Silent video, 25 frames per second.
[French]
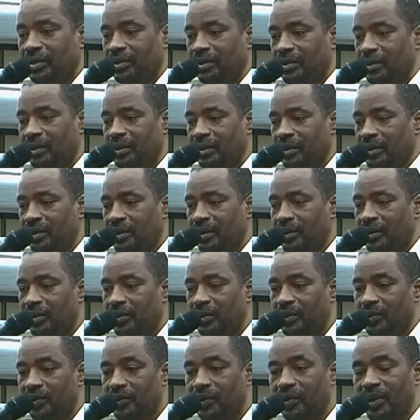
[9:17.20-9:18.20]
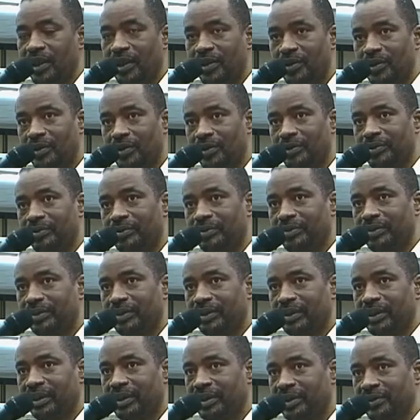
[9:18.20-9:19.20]
euh, lorsqu'il y a eu
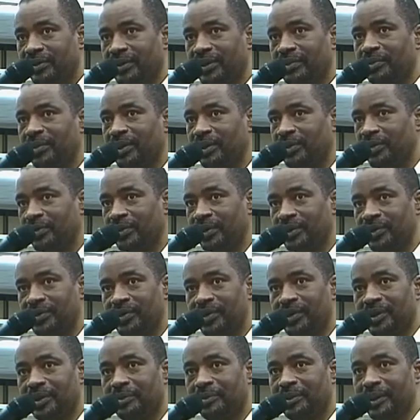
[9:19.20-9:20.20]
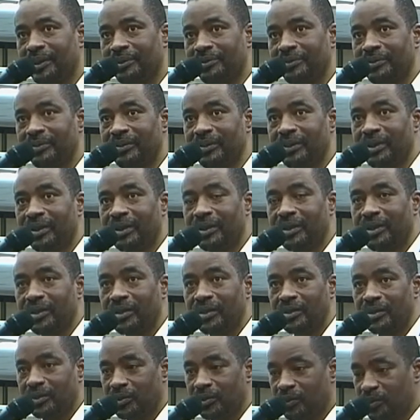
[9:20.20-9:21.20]
les événements du 28 septembre,
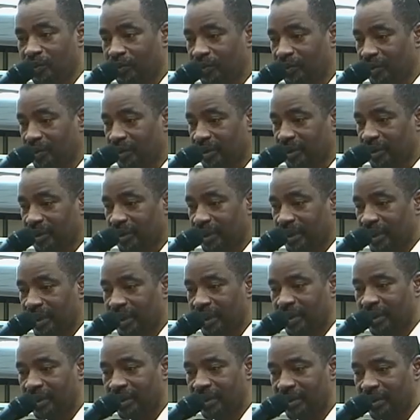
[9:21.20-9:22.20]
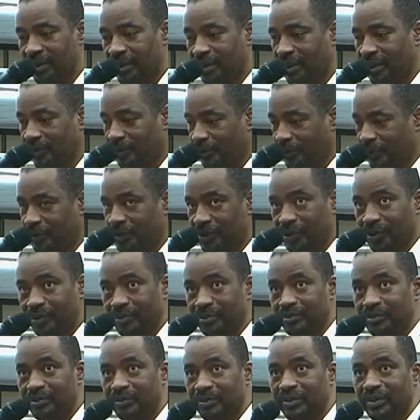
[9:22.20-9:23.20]
tout ce qui était en
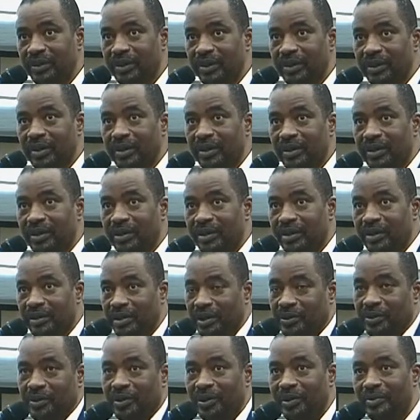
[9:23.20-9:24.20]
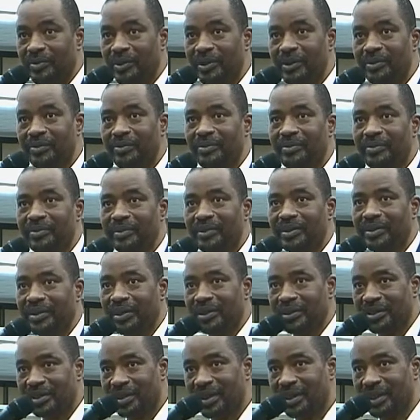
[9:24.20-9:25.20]
fonction, naturellement,
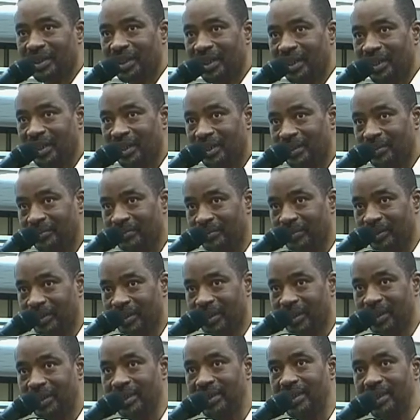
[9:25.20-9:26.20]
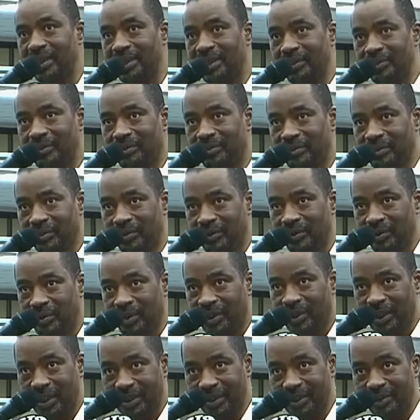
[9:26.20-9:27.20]
cherchait à rallier le
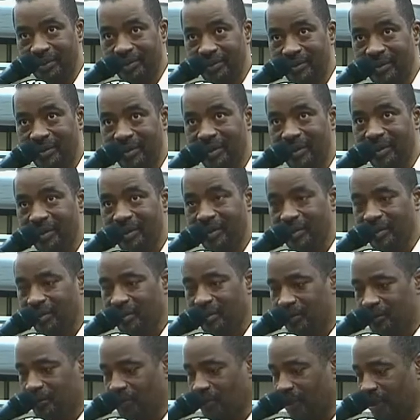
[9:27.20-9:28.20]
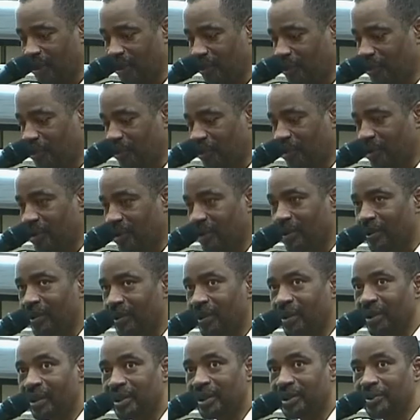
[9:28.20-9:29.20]
camp, soit pour euh,
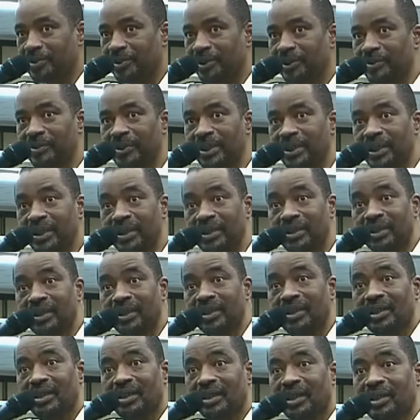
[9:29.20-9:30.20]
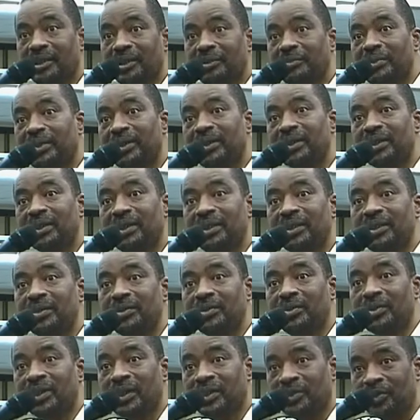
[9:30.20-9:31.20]
exprimer la sympathie
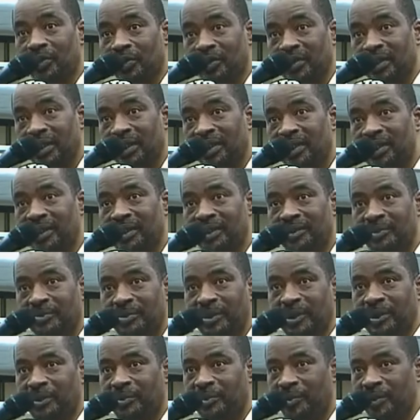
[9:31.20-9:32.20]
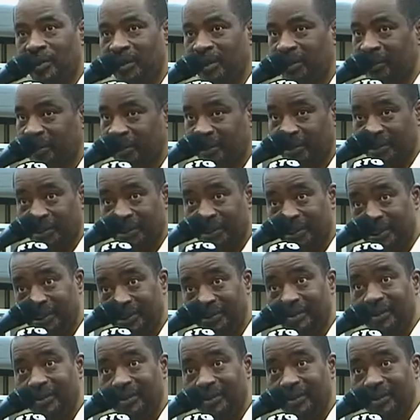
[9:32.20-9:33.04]
ou la solidarité par rapport à la tragédie,